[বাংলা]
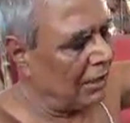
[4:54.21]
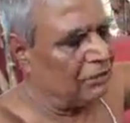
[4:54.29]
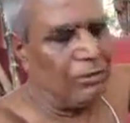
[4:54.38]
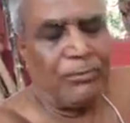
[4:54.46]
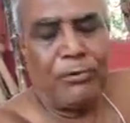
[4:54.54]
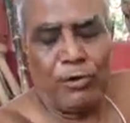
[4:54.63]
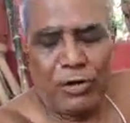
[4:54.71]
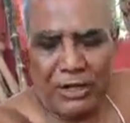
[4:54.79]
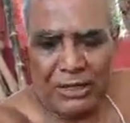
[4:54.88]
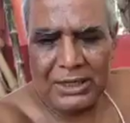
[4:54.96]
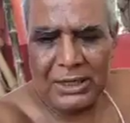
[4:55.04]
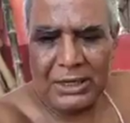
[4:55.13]
একদম
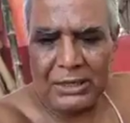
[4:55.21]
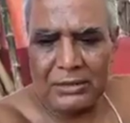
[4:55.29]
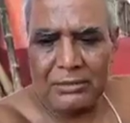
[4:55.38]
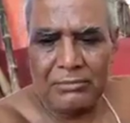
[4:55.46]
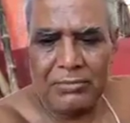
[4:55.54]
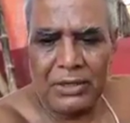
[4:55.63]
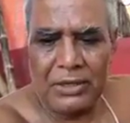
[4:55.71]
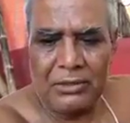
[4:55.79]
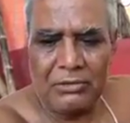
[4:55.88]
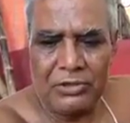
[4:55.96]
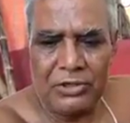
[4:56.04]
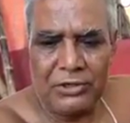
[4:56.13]
ফরাক্কার বা
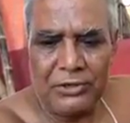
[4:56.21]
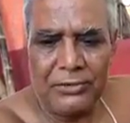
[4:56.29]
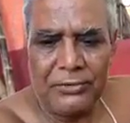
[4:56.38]
ওই